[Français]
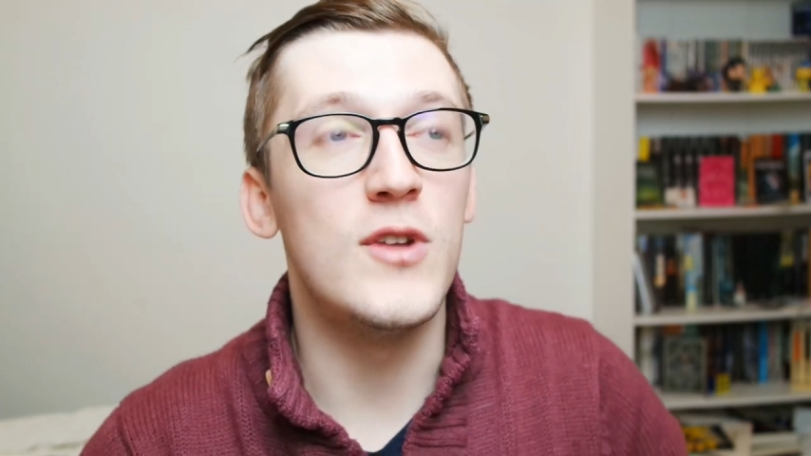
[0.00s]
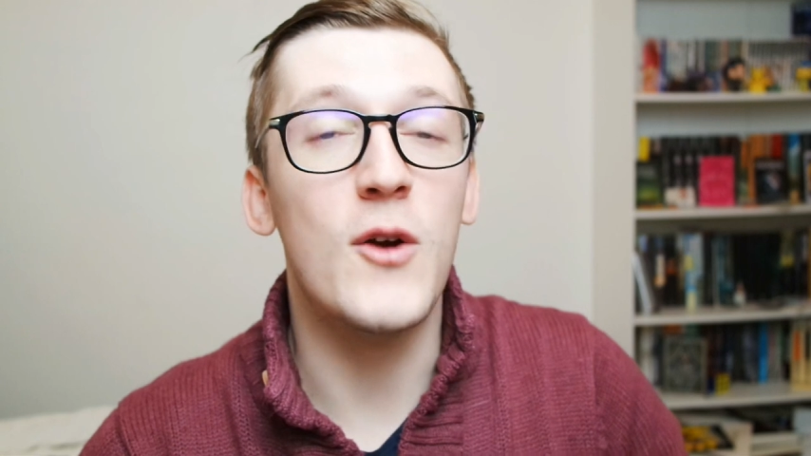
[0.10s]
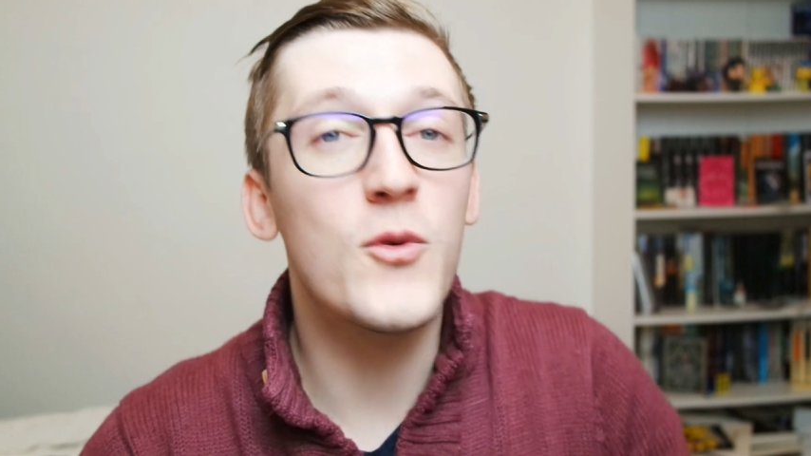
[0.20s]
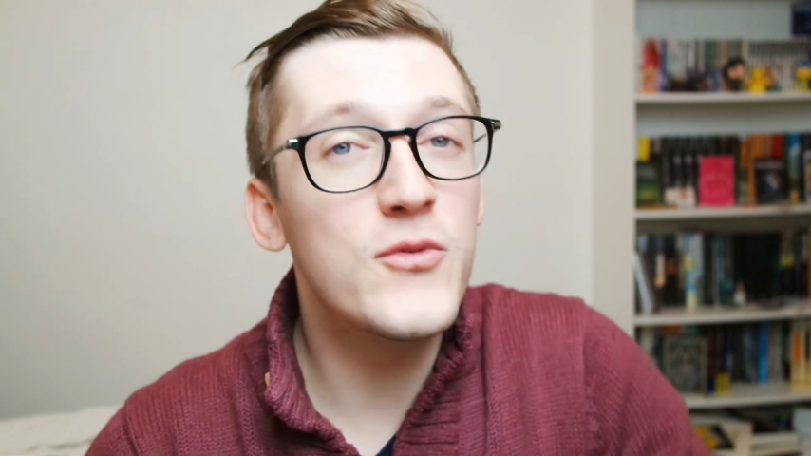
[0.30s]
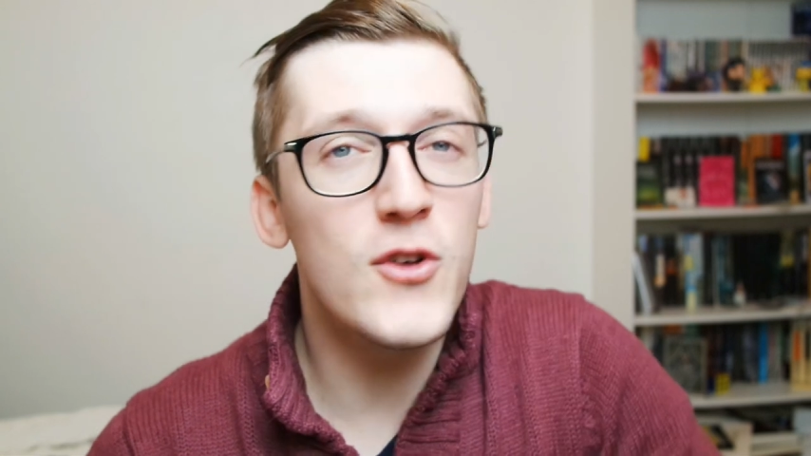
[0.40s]

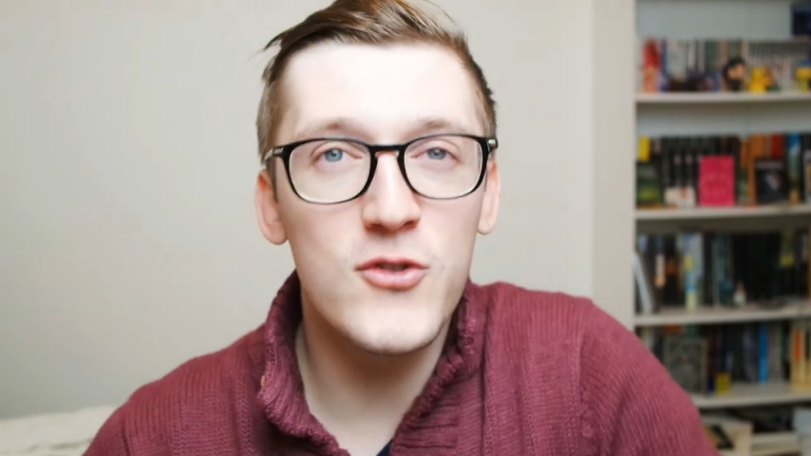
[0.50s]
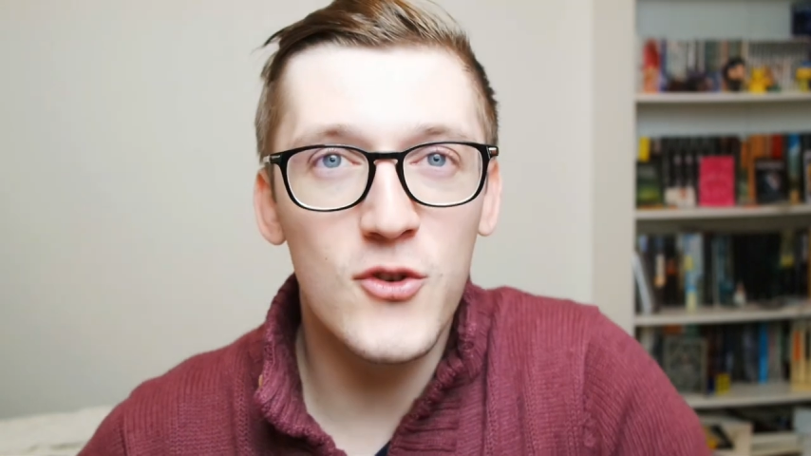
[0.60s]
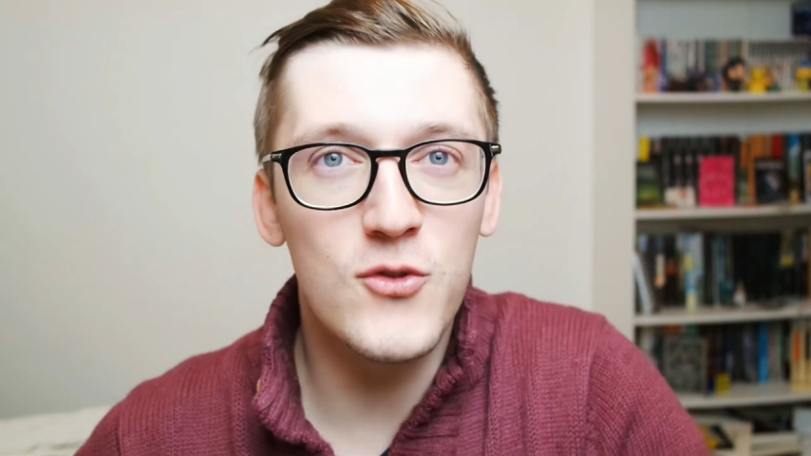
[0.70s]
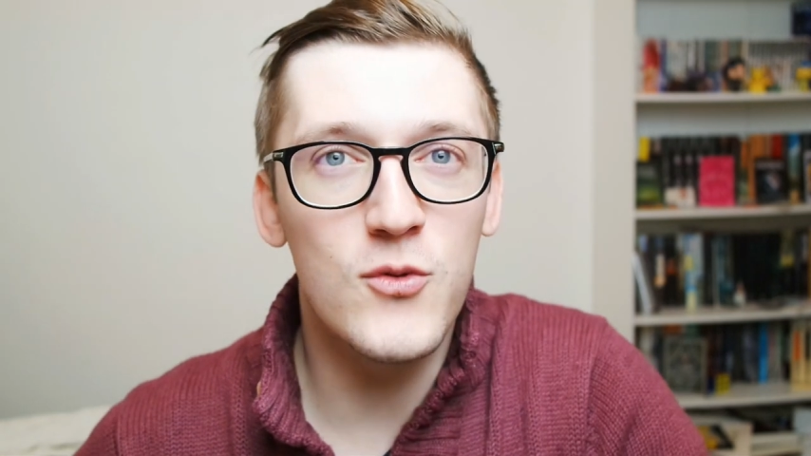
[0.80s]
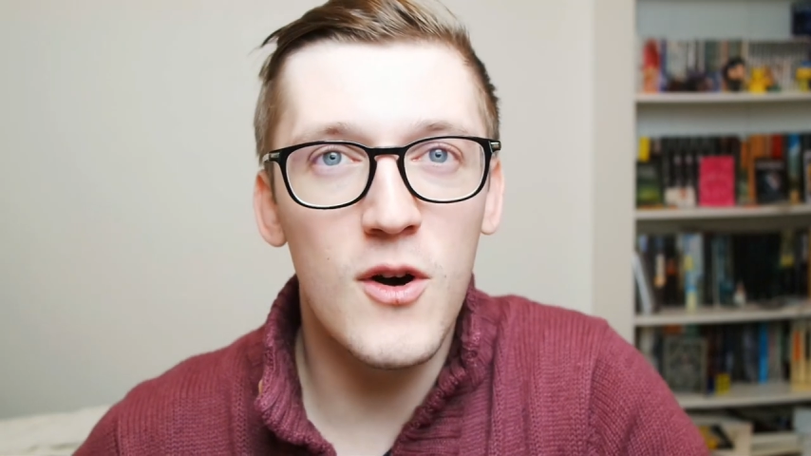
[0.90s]
la
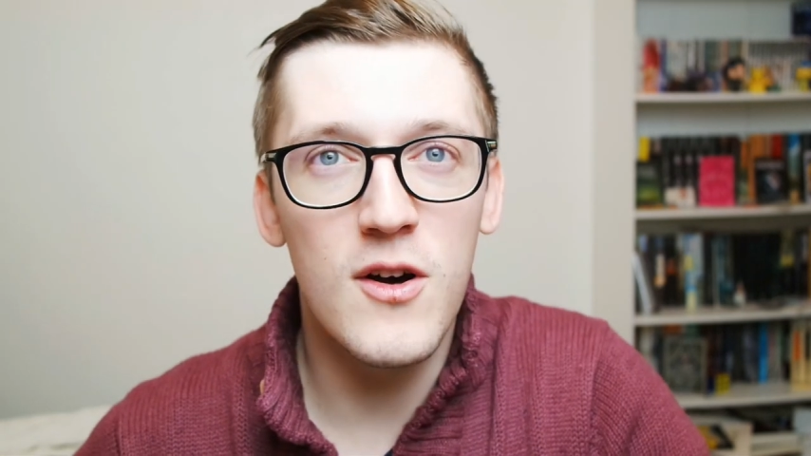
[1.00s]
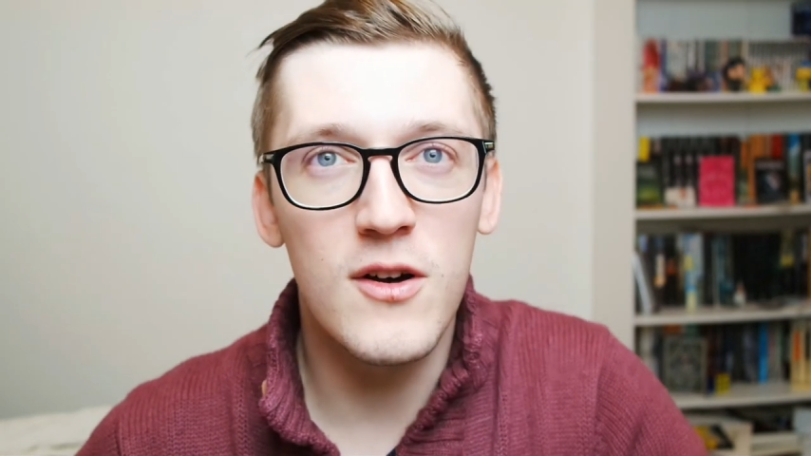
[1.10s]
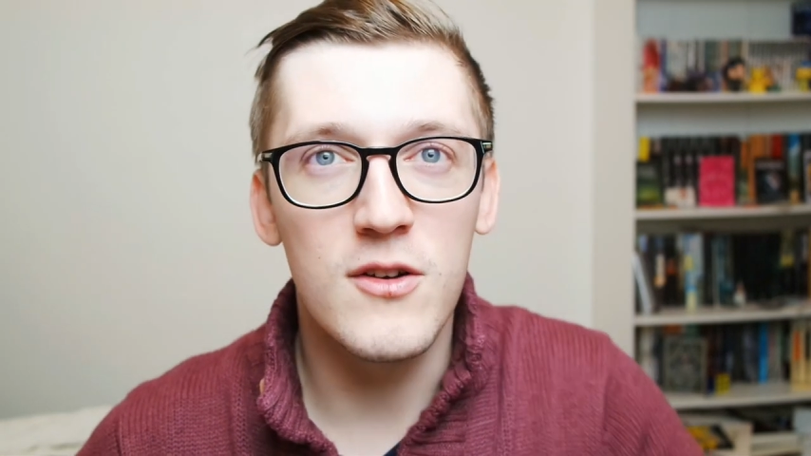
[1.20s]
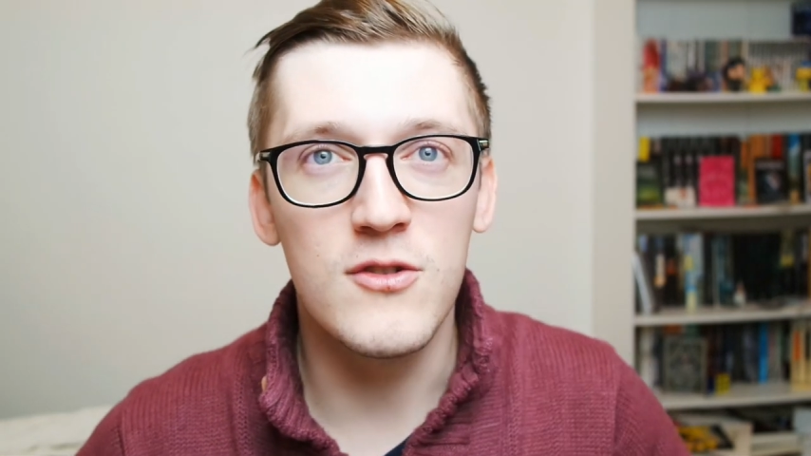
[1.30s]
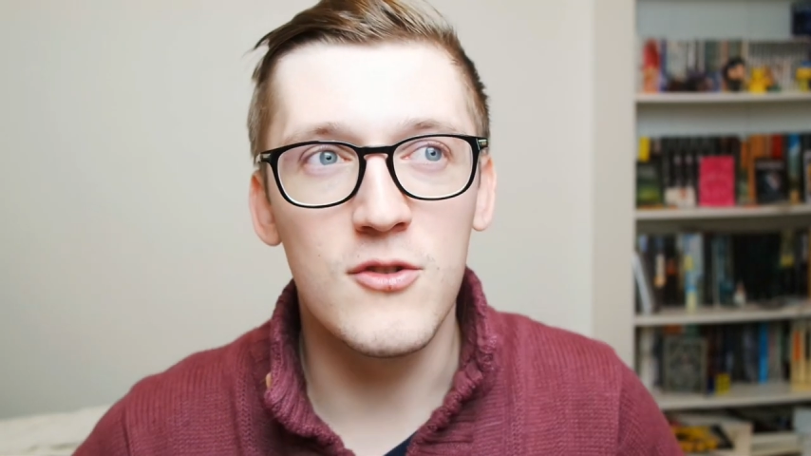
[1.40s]
confiance en soi,